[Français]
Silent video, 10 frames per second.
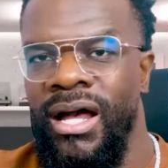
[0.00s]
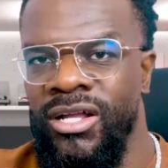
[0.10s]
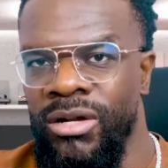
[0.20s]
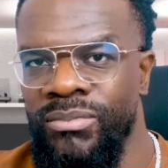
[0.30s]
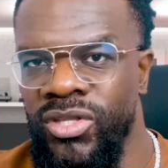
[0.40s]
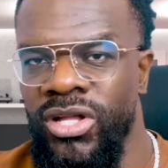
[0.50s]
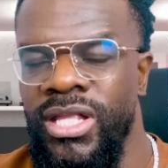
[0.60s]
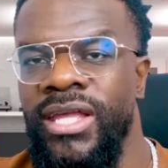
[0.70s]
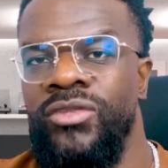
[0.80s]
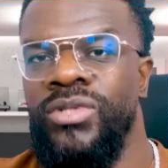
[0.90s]
à Compton
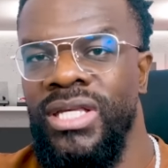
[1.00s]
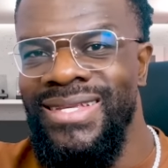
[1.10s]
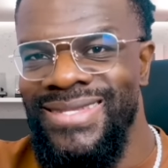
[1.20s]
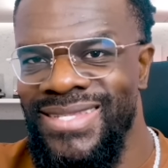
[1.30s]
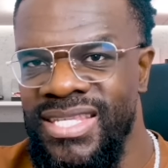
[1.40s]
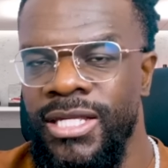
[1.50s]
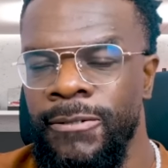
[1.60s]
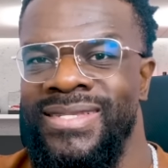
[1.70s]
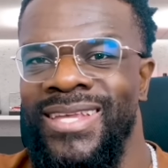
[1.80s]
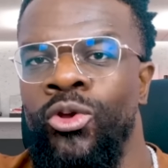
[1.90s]
et donc ici,
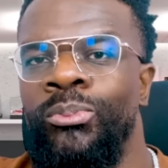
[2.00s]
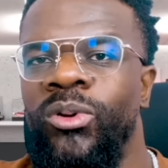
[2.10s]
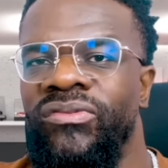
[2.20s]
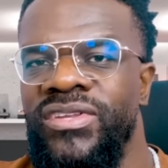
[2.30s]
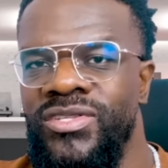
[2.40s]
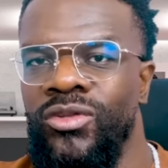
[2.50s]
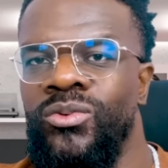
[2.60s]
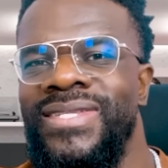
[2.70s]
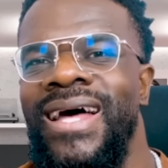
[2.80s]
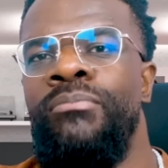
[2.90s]
c'est le professeur,
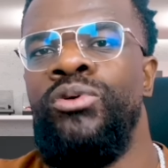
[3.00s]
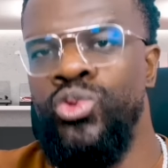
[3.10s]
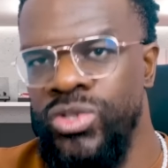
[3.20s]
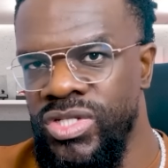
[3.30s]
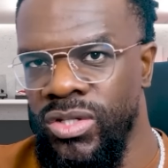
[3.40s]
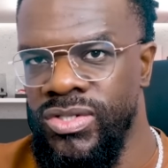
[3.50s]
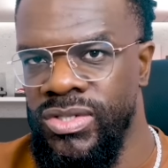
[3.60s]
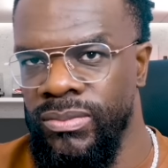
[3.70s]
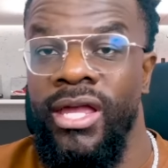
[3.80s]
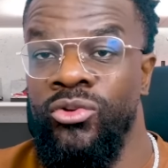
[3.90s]
donc ça a beaucoup de
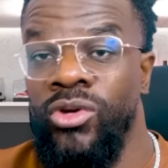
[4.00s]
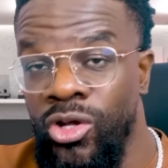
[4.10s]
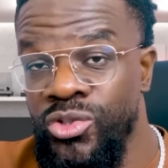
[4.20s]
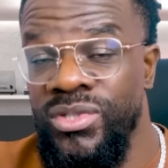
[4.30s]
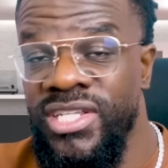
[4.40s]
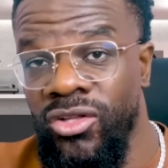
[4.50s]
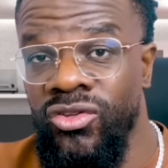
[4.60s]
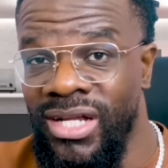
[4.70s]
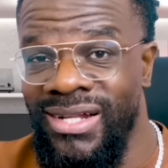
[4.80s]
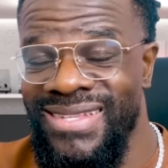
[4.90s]
sens. Et donc ensuite, il rentre
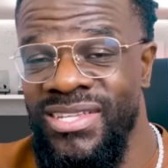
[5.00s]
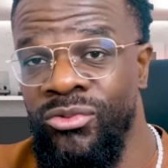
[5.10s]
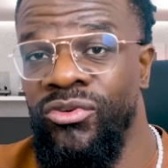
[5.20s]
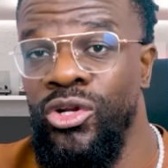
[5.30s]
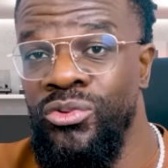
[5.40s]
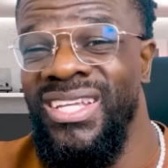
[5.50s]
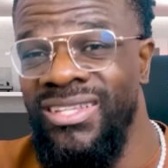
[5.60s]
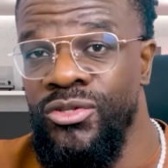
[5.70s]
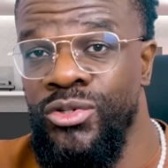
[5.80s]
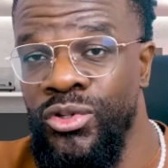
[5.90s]
dans la classe et on voit l'une des
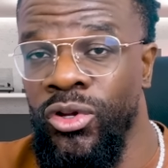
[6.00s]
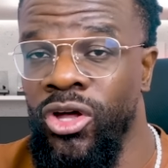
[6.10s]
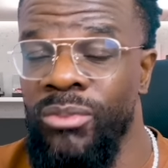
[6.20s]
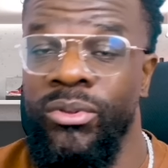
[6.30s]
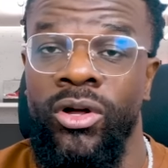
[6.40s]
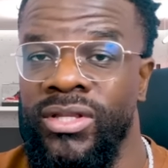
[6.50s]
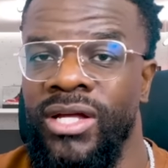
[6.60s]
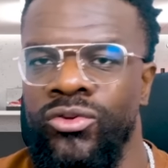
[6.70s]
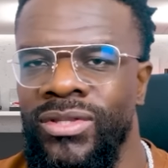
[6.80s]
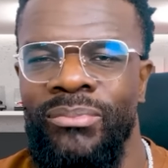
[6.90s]
danseuses de crump en
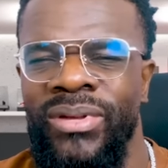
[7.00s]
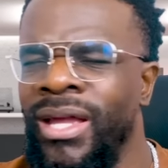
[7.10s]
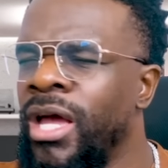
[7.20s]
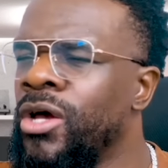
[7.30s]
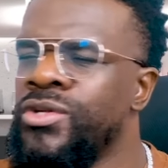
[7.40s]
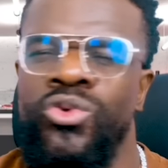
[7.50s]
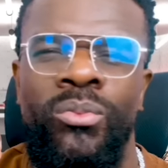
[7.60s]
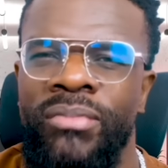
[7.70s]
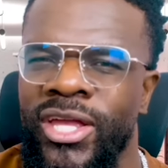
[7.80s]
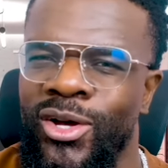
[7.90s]
train de taper son
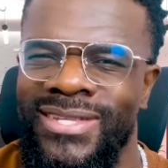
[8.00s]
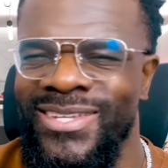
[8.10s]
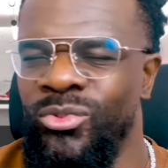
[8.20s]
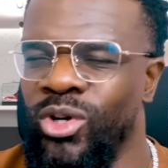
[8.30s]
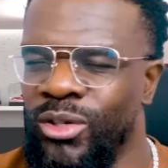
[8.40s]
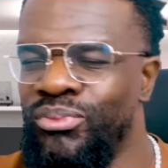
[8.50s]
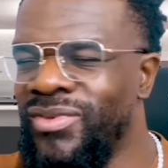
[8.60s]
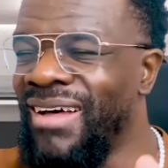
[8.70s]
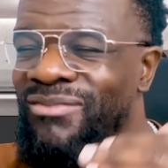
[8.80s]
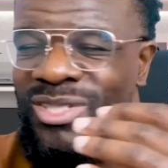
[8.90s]
meilleur Seawall.
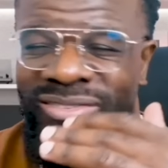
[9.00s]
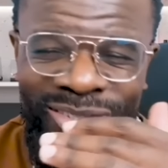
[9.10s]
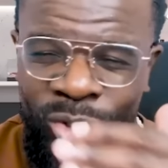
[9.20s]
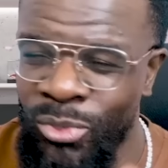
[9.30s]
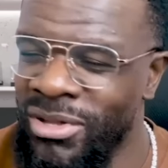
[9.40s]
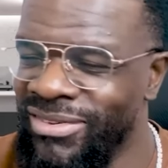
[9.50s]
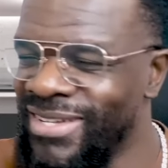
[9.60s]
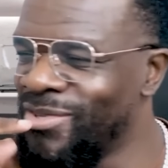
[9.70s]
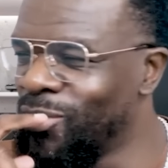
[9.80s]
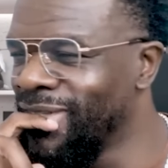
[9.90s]
Putain, avant, j'avais trop bien faire le
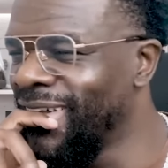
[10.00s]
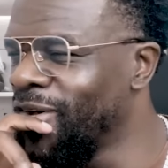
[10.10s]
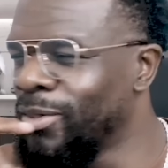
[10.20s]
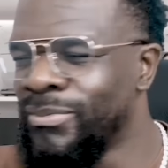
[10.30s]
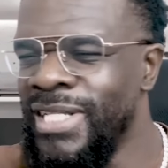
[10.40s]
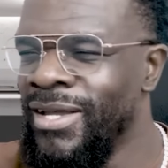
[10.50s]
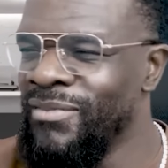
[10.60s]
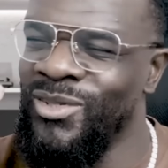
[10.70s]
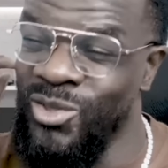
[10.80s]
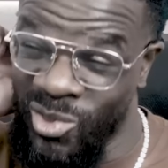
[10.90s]
Seawall d'ailleurs.
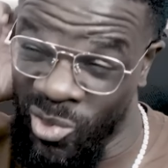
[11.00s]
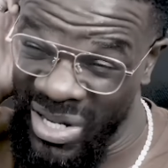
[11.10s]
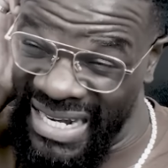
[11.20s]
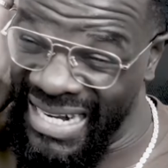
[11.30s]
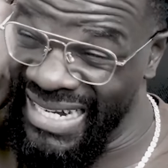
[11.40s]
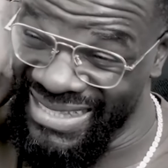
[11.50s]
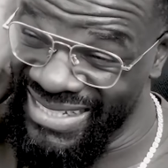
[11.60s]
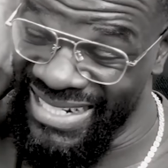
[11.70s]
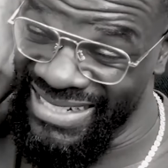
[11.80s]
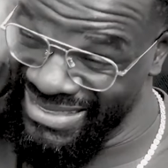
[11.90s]
Non, je suis trop
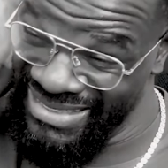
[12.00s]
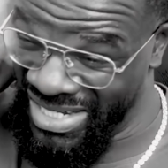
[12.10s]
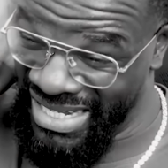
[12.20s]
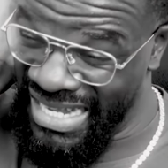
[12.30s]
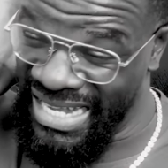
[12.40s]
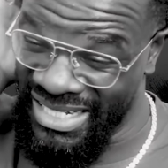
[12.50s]
éclaté là. Ah.